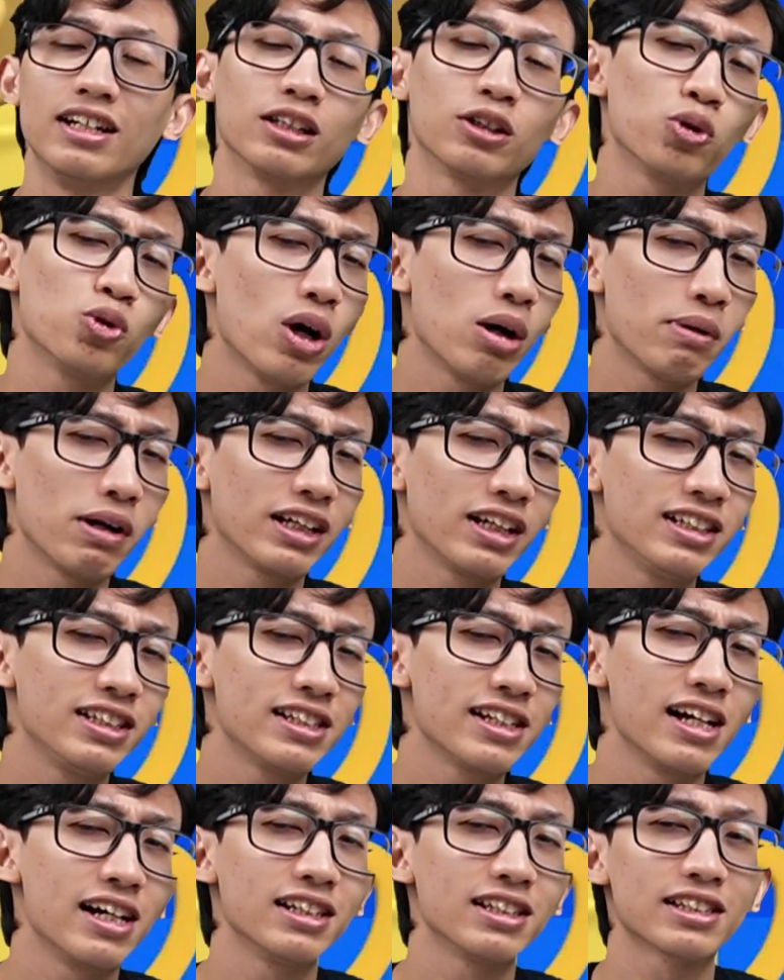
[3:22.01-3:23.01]
Tunggu apa lagi
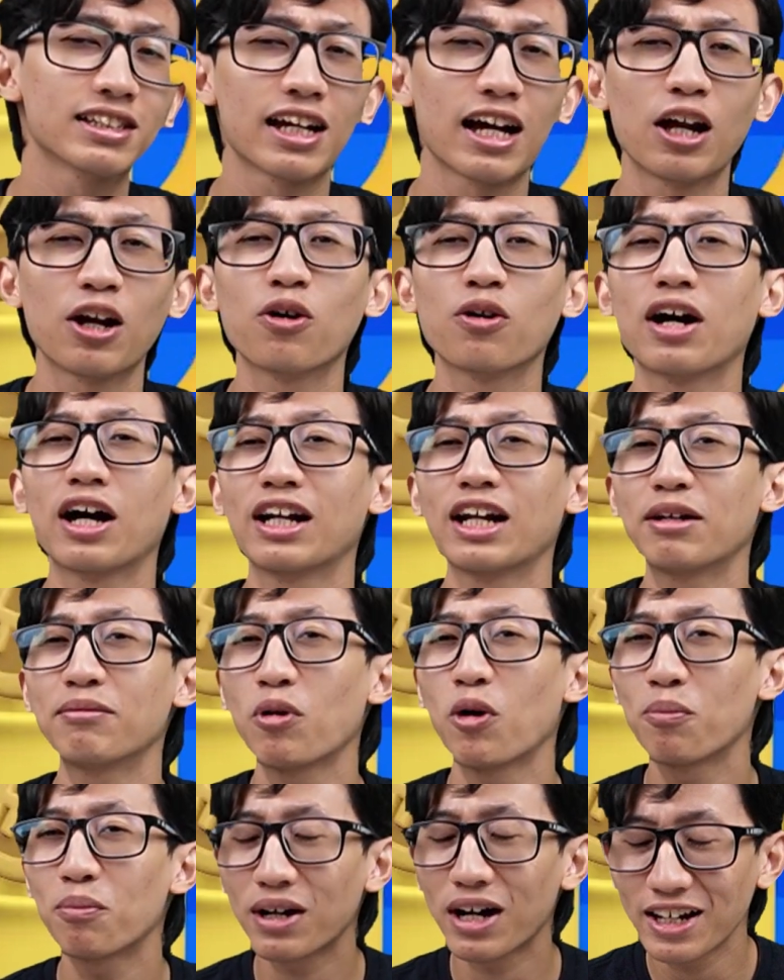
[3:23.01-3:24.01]
sih guys? Kalau kalian
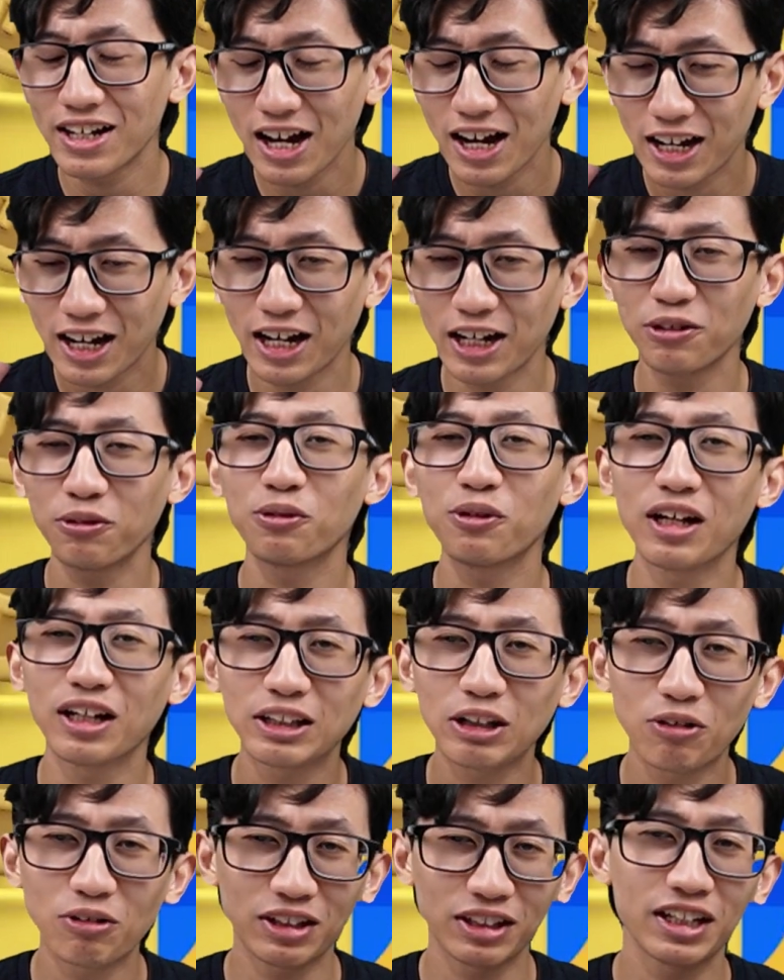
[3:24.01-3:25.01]
mau merayakan ulang
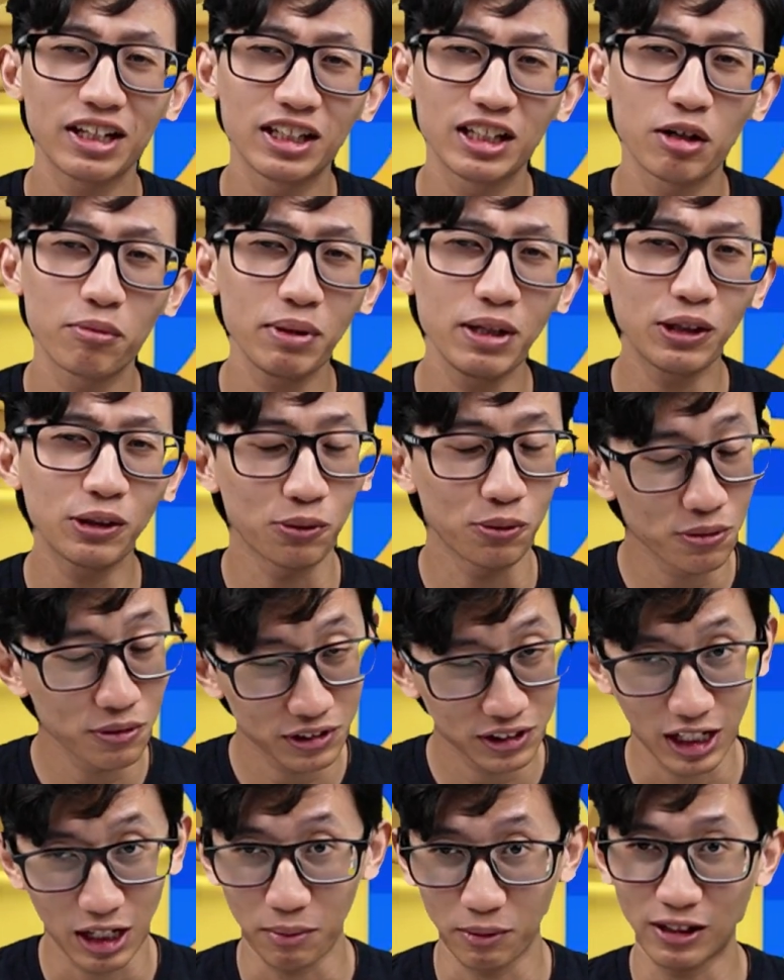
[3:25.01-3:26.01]
tahun ketiganya pintu,
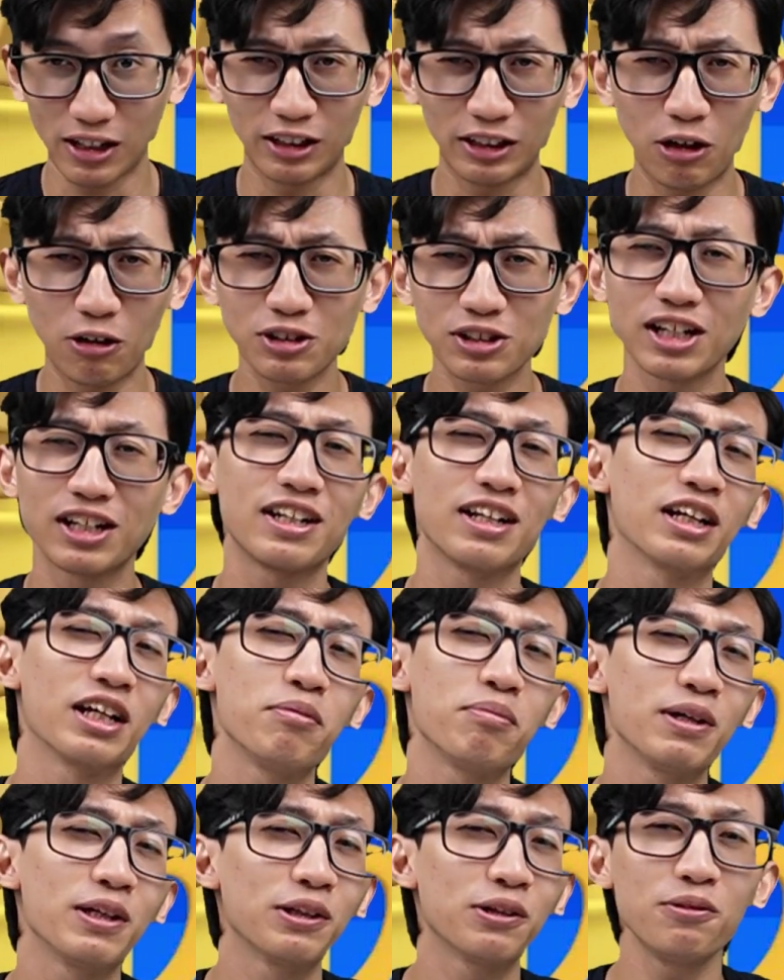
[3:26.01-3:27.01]
selamat ulang tahun sekali lagi
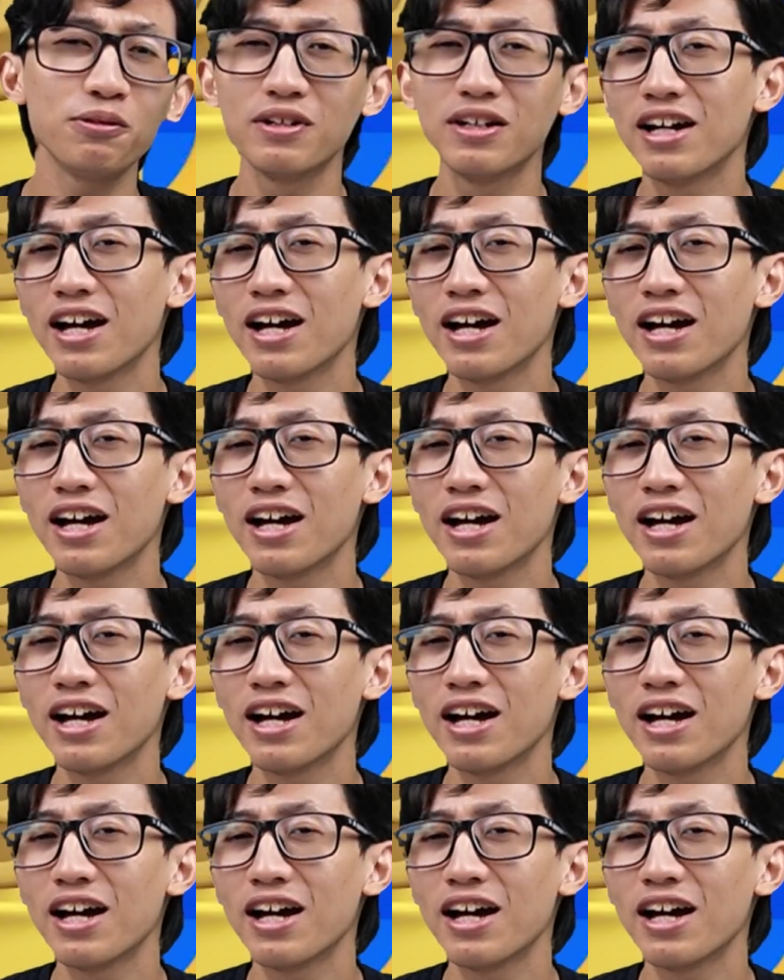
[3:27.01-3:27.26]
pintu.